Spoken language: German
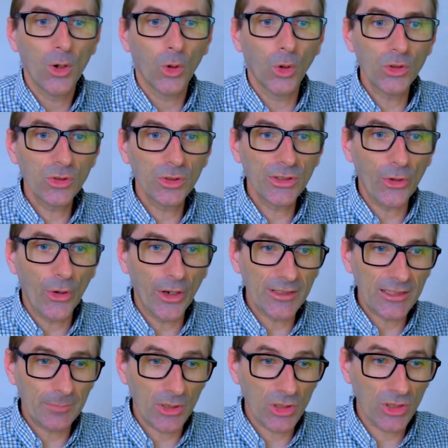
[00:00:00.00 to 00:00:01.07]
Und zu den
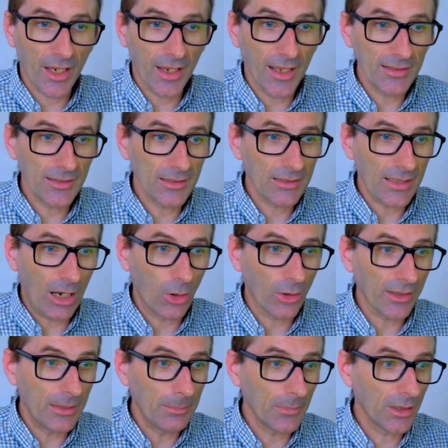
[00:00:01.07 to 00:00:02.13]
Earnings per Shares ist es
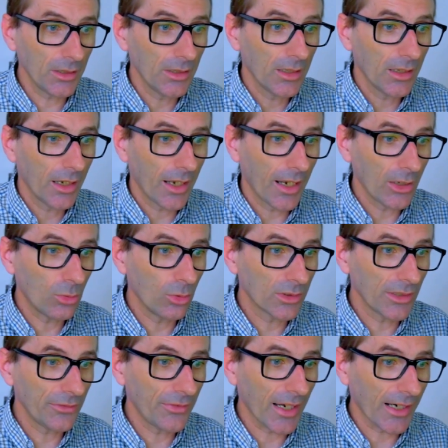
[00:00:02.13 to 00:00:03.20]
auch immer ein
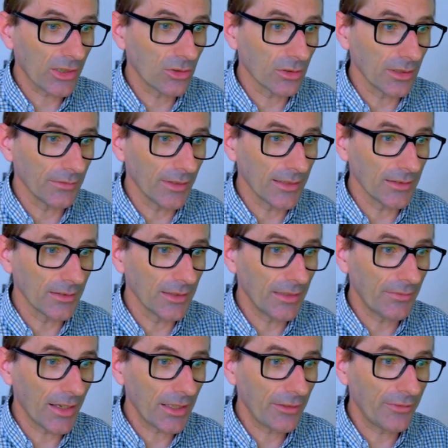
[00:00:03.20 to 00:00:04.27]
guter Faktor gewesen.
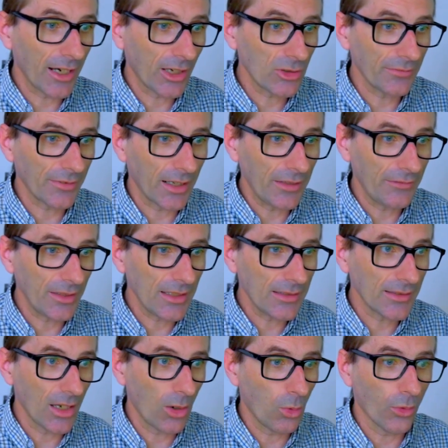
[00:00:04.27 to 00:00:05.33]
Hier war der Faktor auf alle Fälle
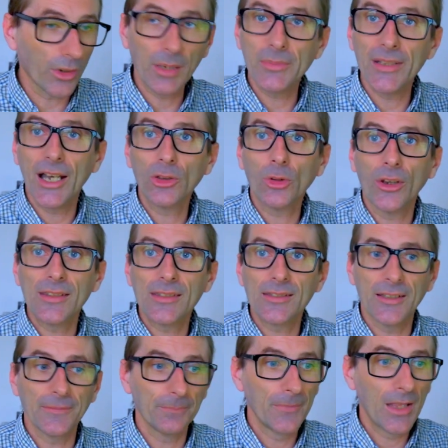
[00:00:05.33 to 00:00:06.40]
sehr hoch im Jahr
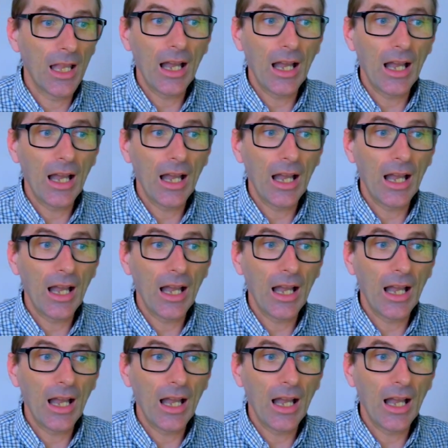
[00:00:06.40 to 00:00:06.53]
19.